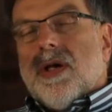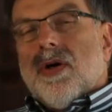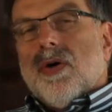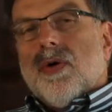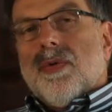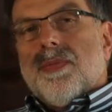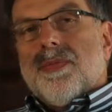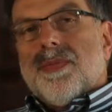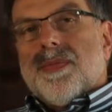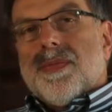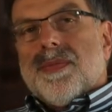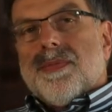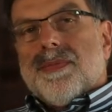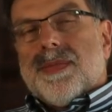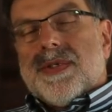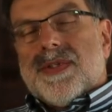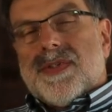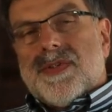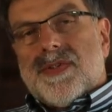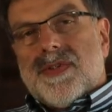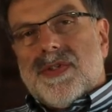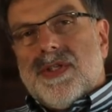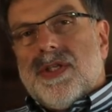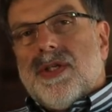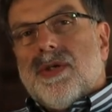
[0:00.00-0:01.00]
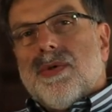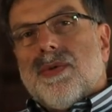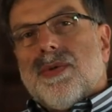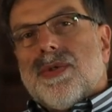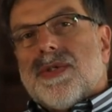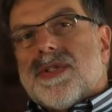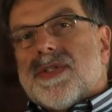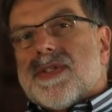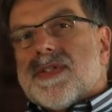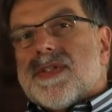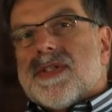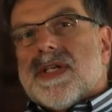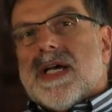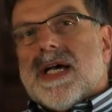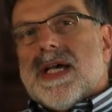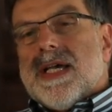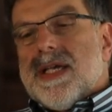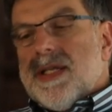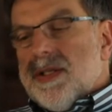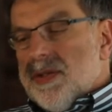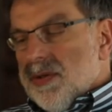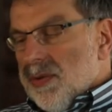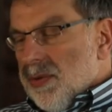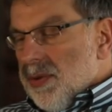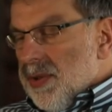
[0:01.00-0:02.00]
um Beziehung,
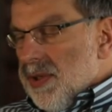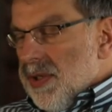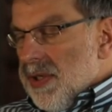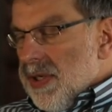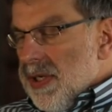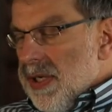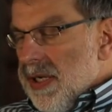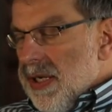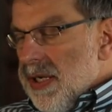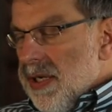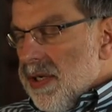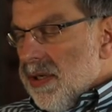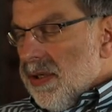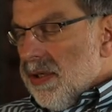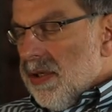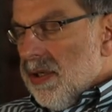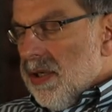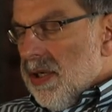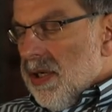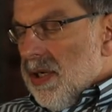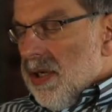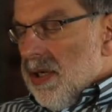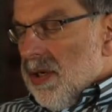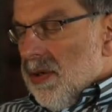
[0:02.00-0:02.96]
Zeit und Nähe